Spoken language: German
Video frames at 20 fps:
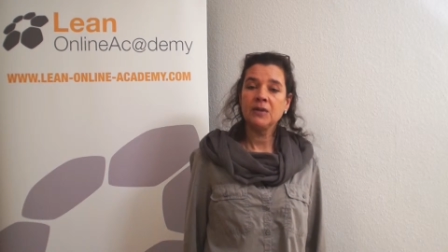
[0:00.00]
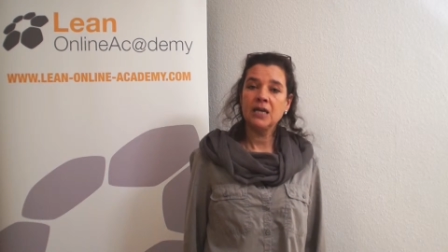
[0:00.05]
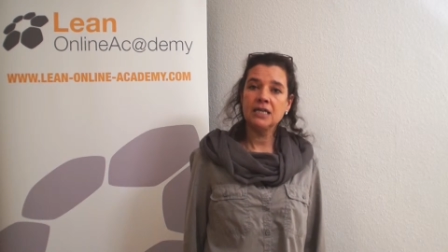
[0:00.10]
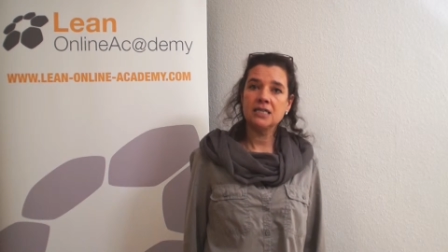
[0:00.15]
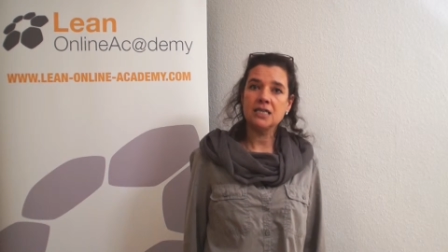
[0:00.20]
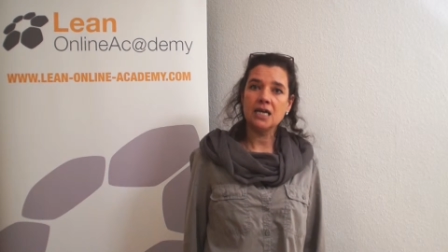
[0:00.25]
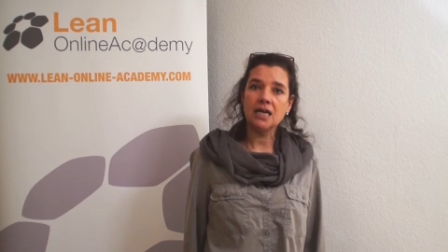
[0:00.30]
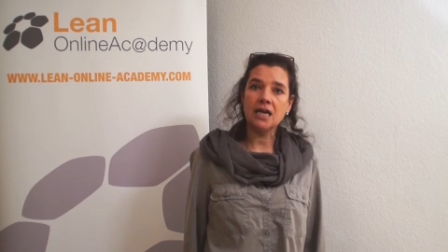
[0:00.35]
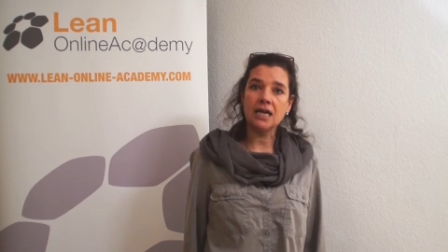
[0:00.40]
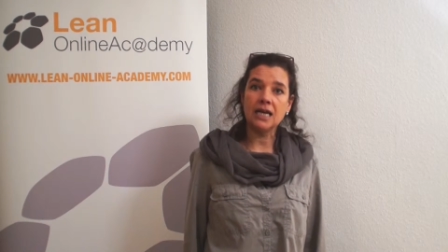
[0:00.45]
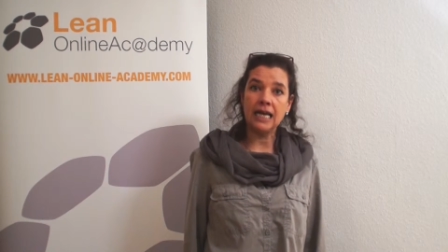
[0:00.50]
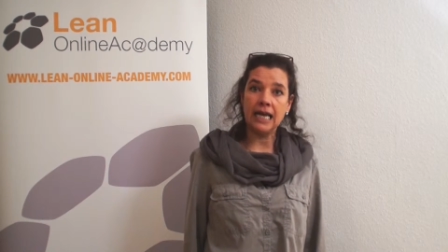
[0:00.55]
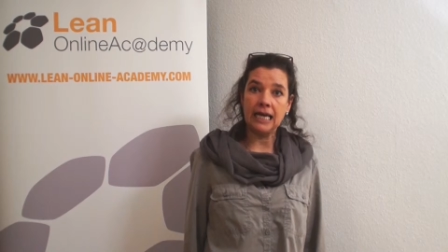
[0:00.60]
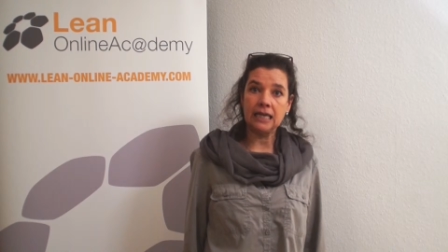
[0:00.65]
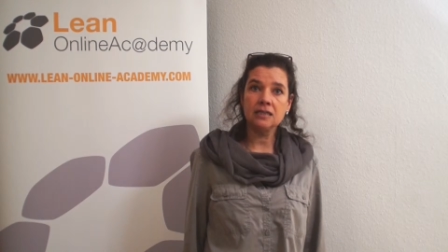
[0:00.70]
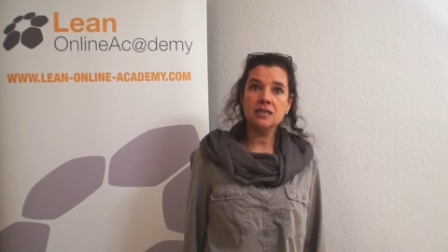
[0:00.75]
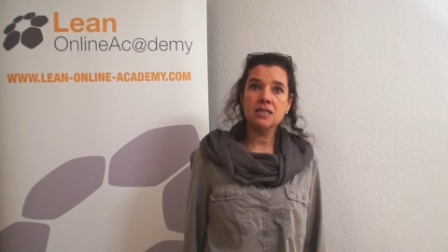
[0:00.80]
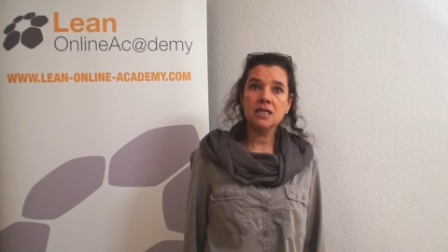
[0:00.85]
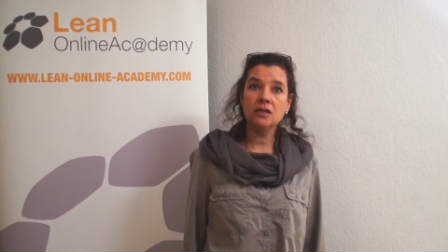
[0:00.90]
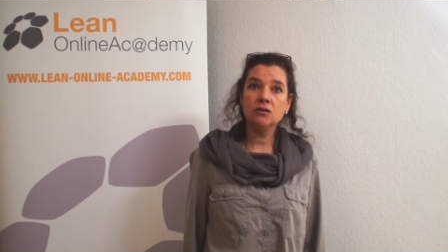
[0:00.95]
in seiner
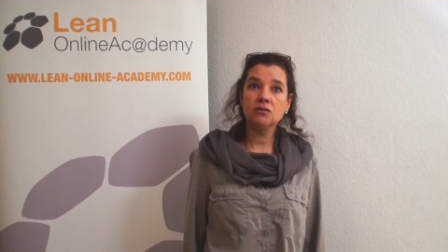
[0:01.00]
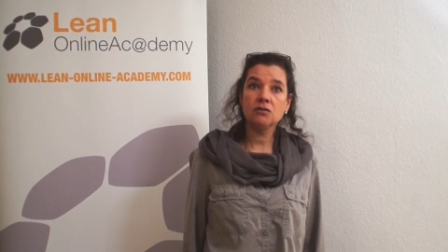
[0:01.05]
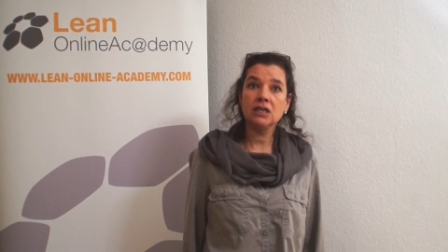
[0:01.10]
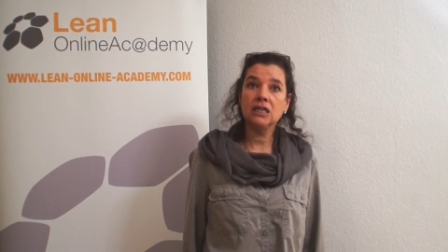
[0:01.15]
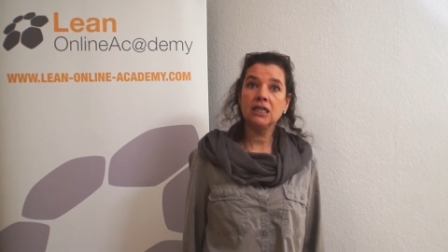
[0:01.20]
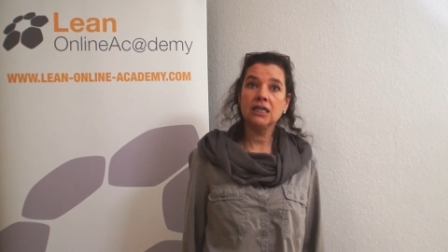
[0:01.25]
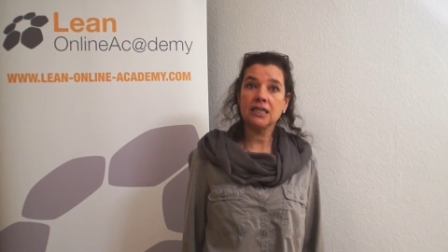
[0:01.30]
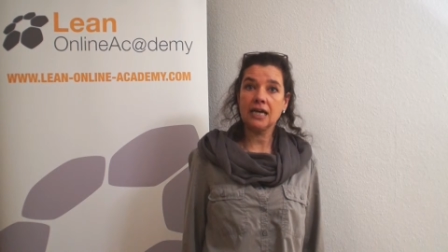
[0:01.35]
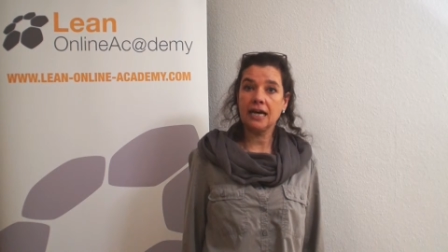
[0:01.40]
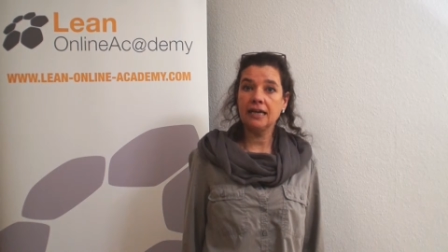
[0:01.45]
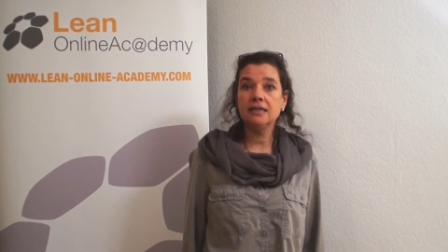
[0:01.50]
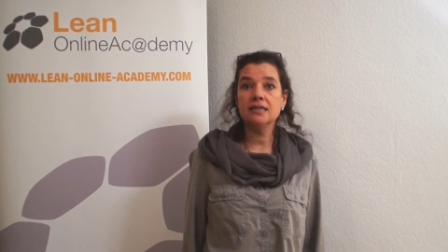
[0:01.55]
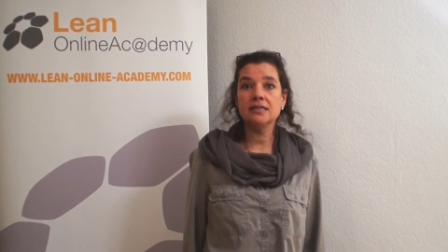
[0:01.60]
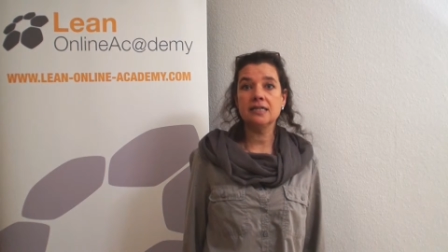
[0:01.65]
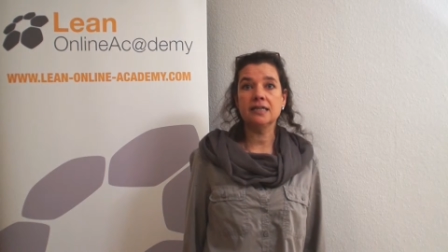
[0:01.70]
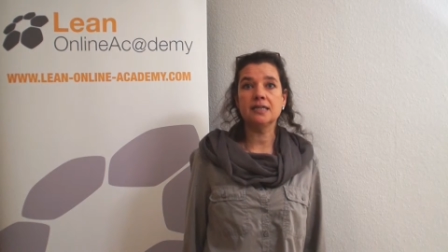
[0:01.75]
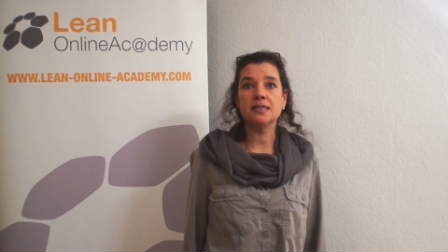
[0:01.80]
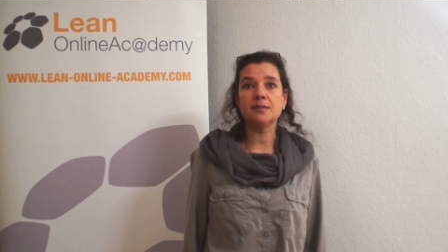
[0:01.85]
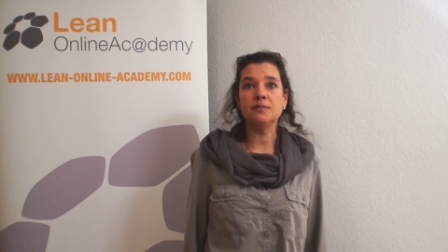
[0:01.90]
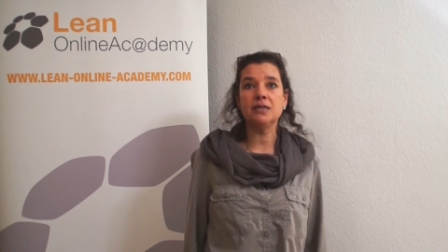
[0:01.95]
Lerntheorie drei
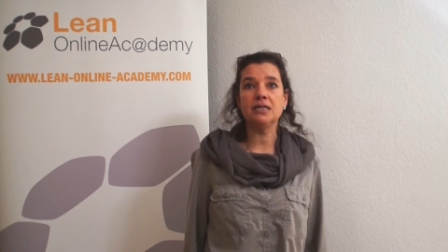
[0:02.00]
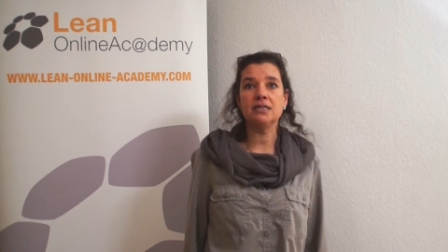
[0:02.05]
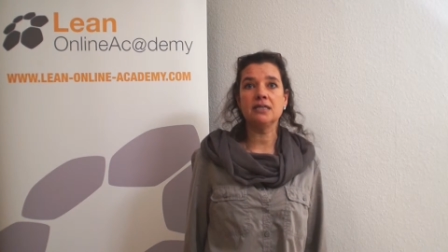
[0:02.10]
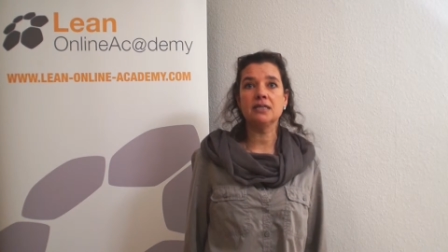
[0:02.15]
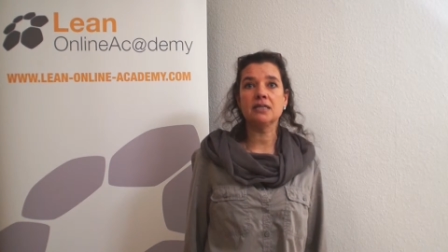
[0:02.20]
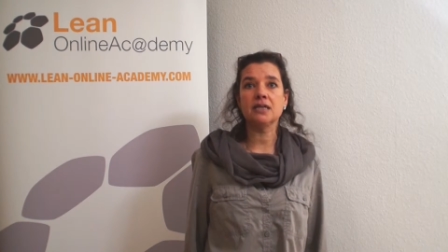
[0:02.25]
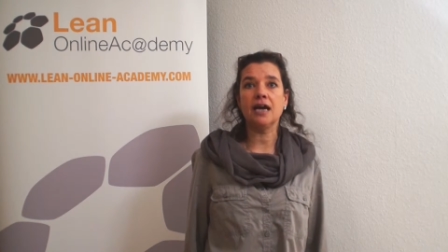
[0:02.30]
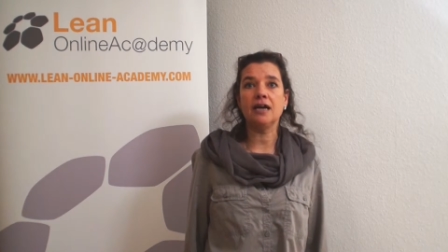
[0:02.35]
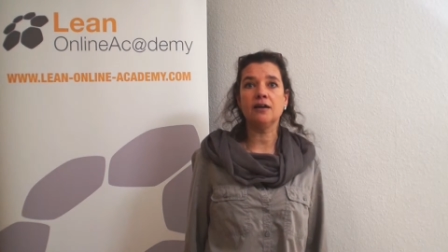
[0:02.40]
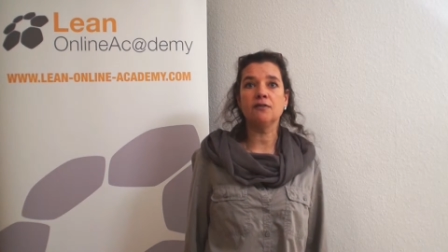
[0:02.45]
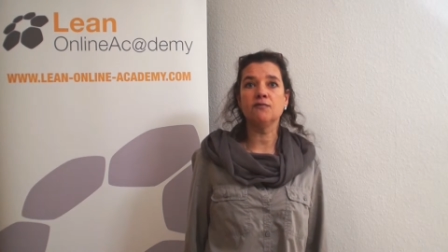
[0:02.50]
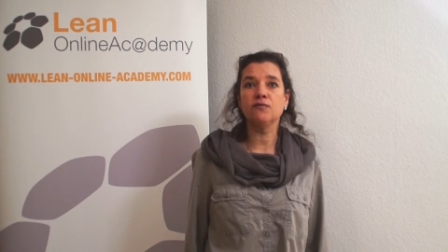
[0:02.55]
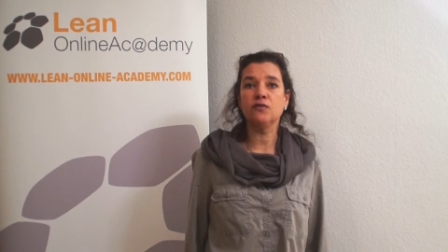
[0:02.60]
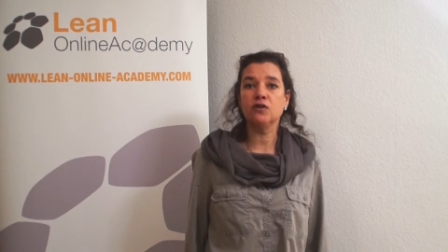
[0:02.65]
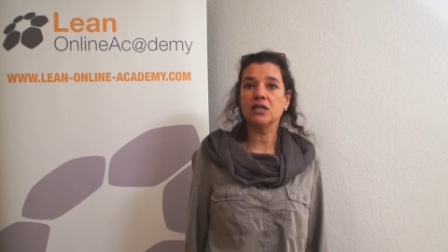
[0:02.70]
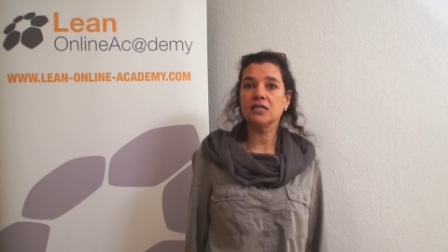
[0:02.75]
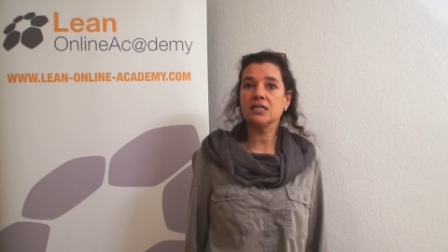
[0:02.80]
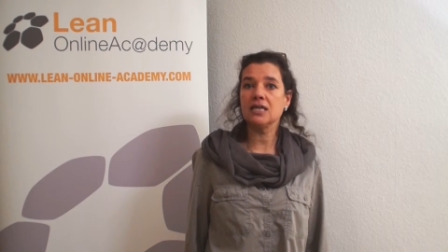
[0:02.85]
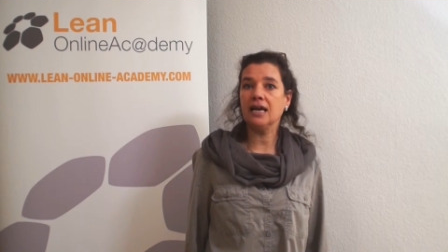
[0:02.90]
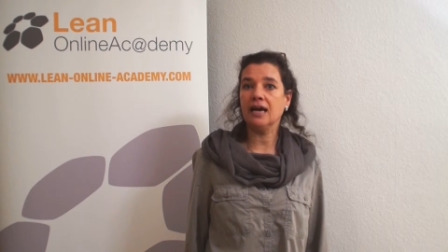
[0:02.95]
Gesetzmäßigkeiten für
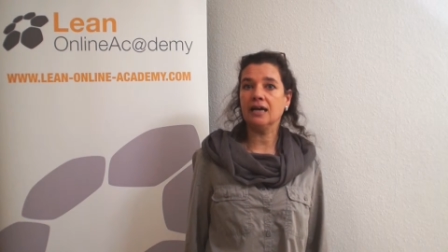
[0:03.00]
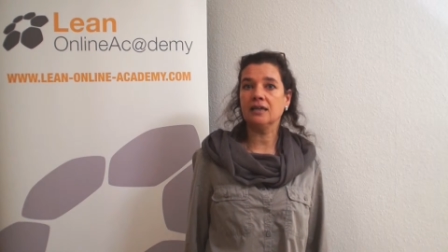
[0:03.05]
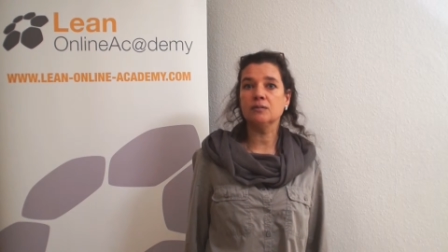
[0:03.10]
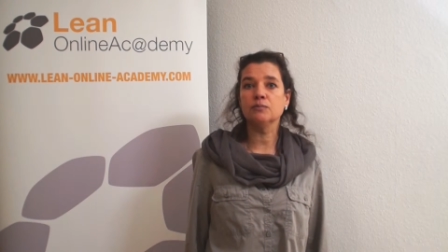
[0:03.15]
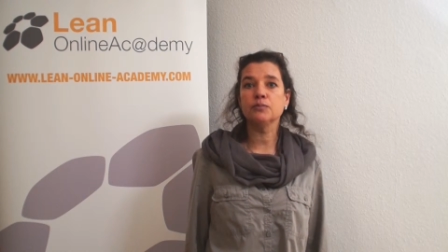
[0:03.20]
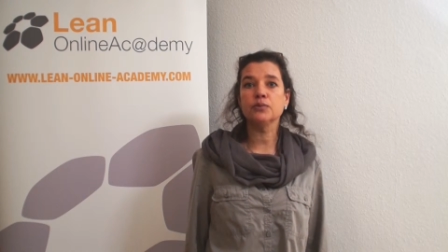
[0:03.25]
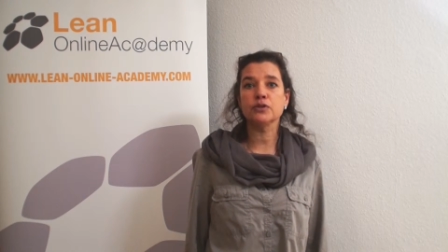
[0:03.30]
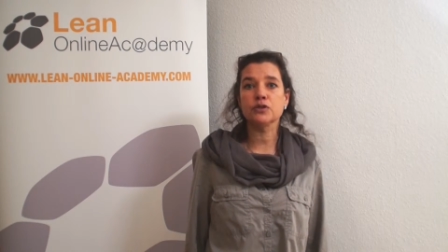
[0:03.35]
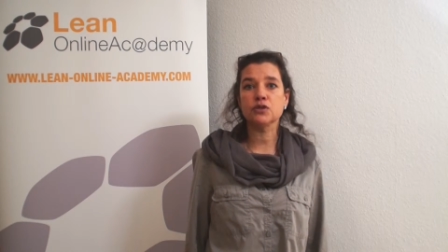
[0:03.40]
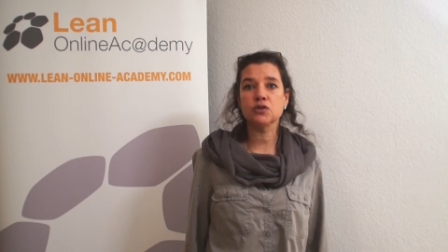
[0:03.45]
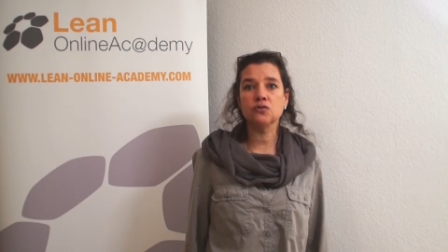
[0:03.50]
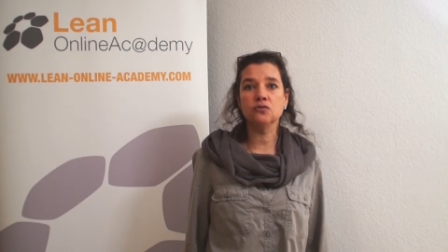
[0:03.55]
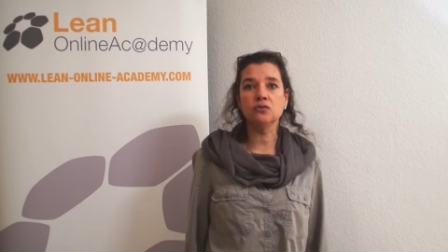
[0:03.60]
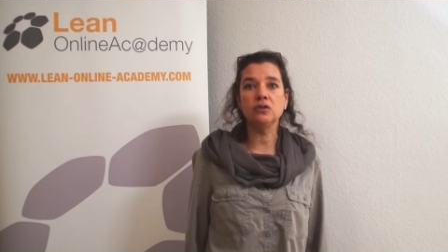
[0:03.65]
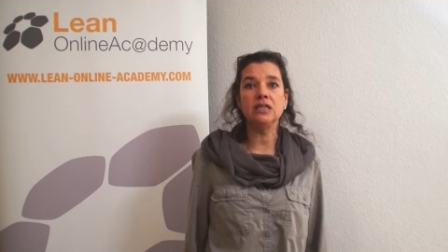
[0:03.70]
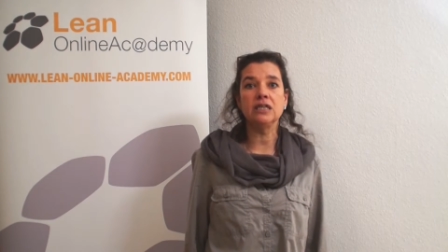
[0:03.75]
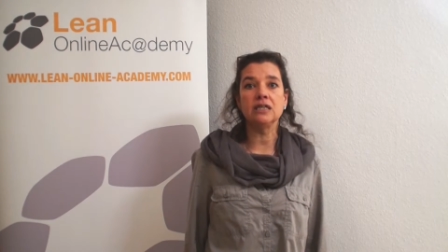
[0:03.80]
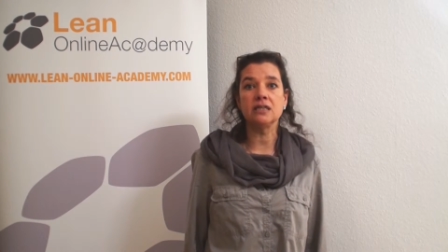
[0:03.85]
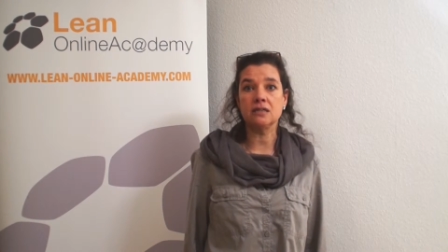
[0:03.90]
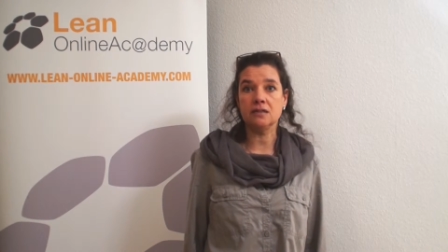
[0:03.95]
das Lernen
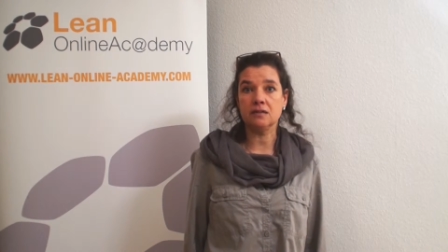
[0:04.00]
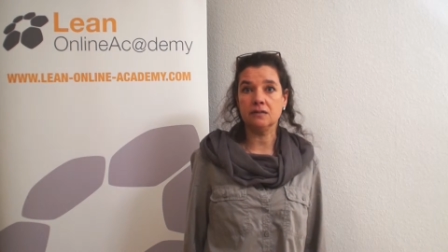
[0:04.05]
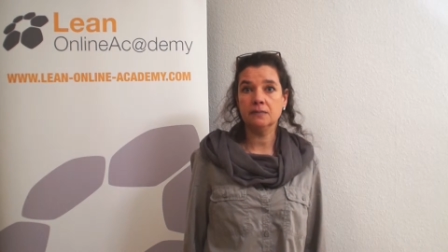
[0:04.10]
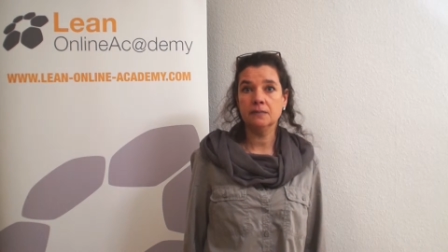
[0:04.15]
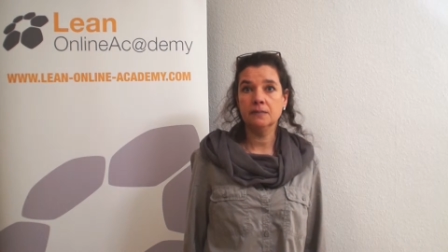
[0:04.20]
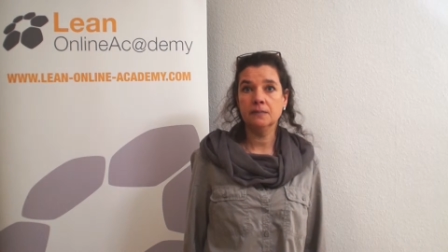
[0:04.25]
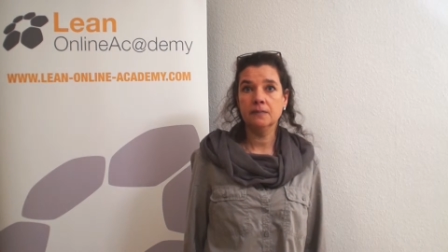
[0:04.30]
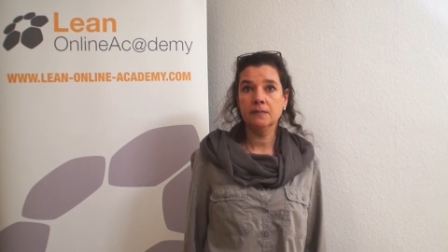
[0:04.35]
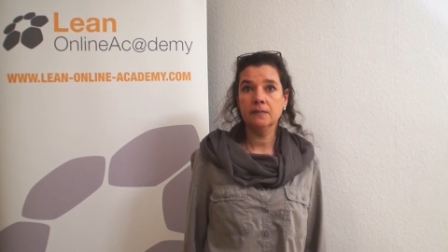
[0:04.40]
postulierte.